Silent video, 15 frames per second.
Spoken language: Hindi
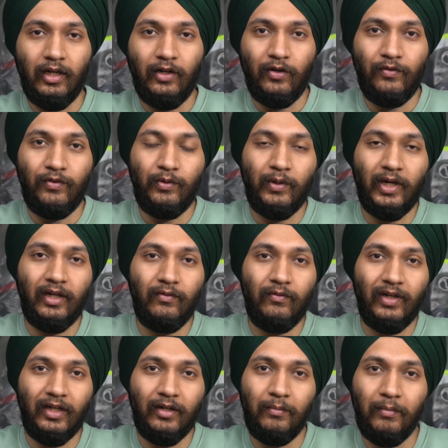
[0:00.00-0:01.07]
हेलो एवरीवन
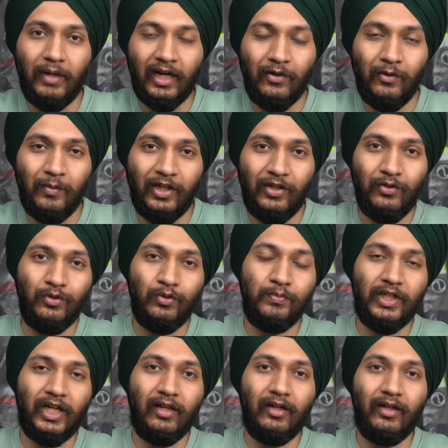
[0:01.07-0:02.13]
वेलकम बैक टू माय यूट्यूब
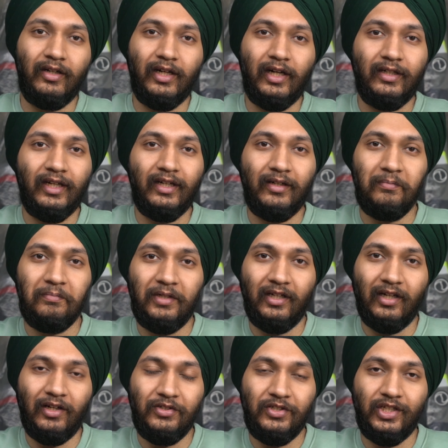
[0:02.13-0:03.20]
चैनल इंडिया टायर कंपनी
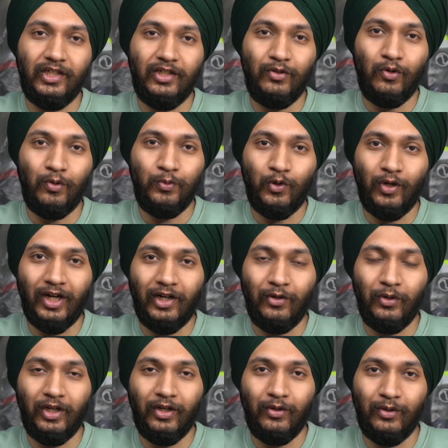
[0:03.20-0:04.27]
रांची होप यू आर आर
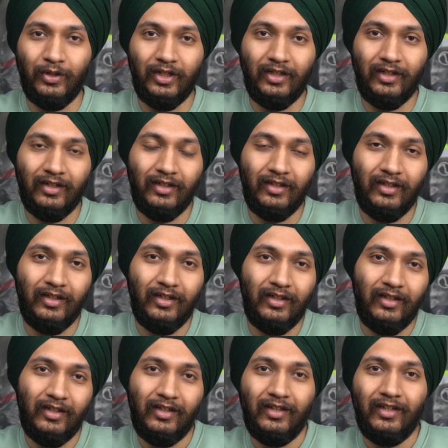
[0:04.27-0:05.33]
डूइंग गुड
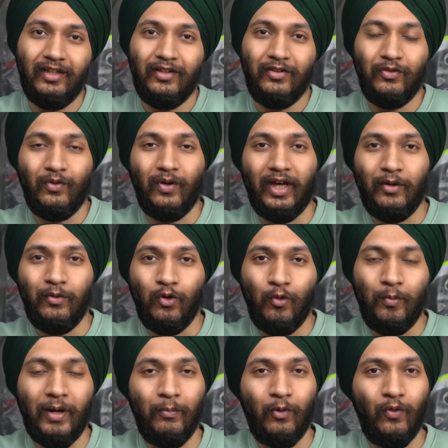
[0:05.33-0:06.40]
तो आई
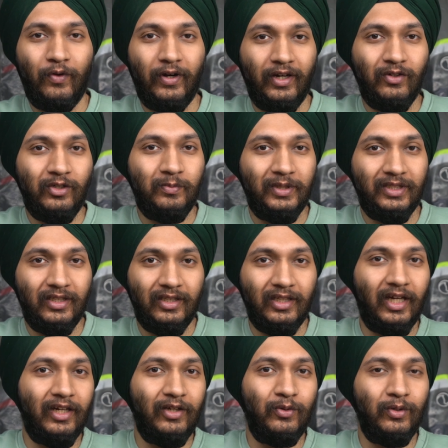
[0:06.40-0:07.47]
होप आपको वीडियोस
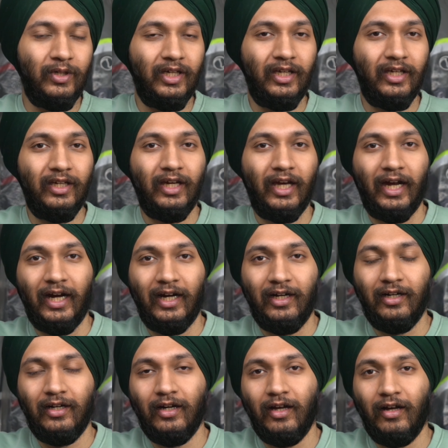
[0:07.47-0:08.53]
पसंद आ रही होगी
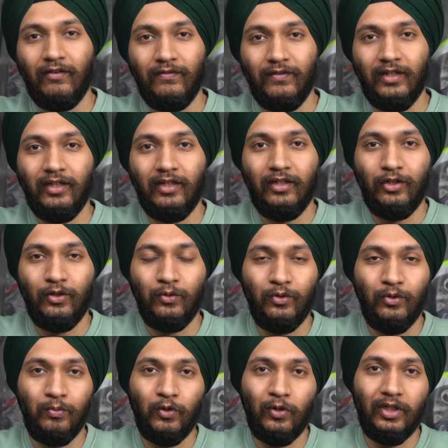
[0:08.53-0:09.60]
एंड काफ़ी न्यू
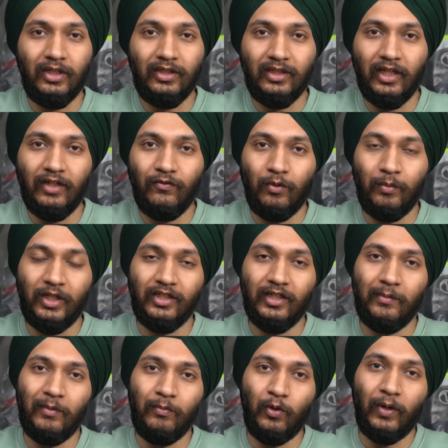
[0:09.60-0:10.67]
न्यू प्रोडक्ट्स की
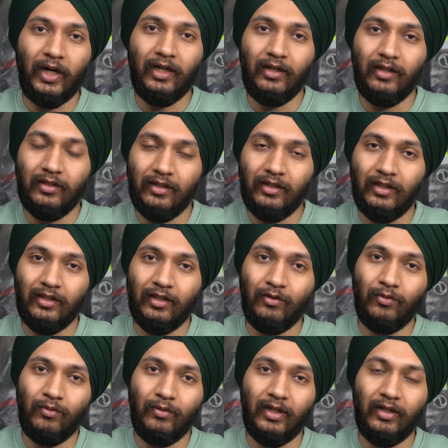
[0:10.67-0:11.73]
इन्फॉर्मेशन मैं प्रोवाइड करते रहता
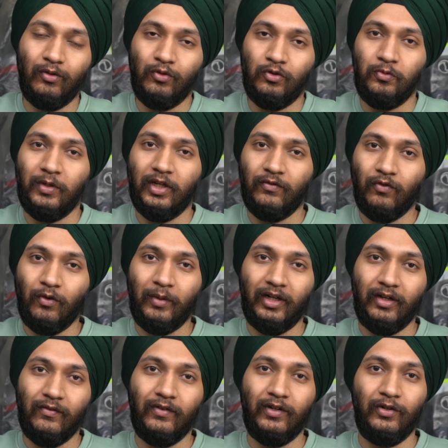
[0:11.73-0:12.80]
हूँ एंड कुछ भी
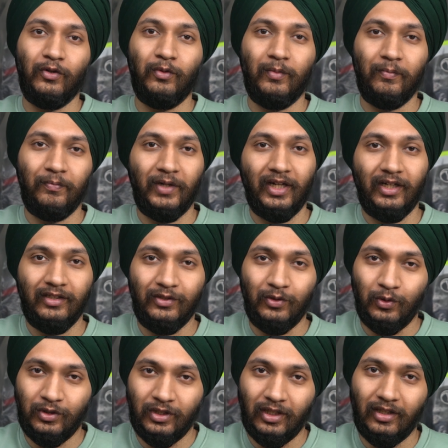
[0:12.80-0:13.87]
इन्फॉर्मेटिव वीडियो अपने एंड
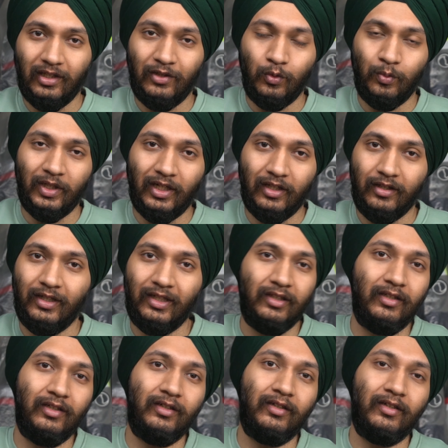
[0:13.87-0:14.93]
से हो सकता है तो बनाते
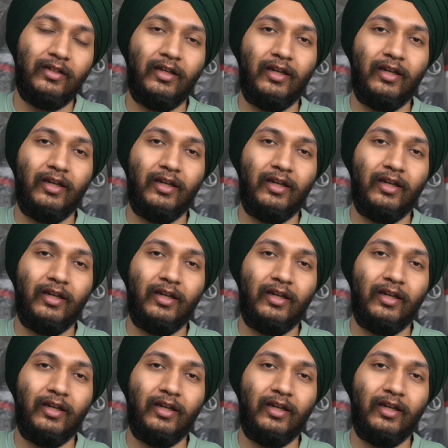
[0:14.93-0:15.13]
रहते हैं